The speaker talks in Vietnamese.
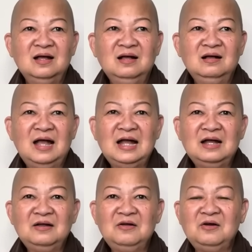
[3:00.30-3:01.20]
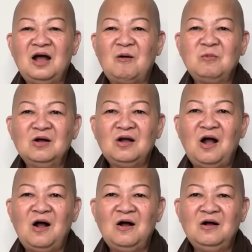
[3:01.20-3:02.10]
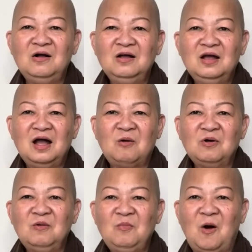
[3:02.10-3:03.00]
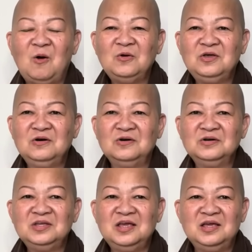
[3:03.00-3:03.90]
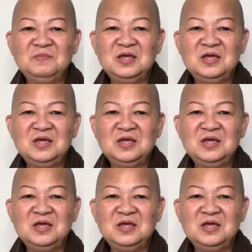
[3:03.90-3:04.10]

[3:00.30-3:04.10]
À, ăn cái đó nó không có ngon, không có bổ dưỡng gì.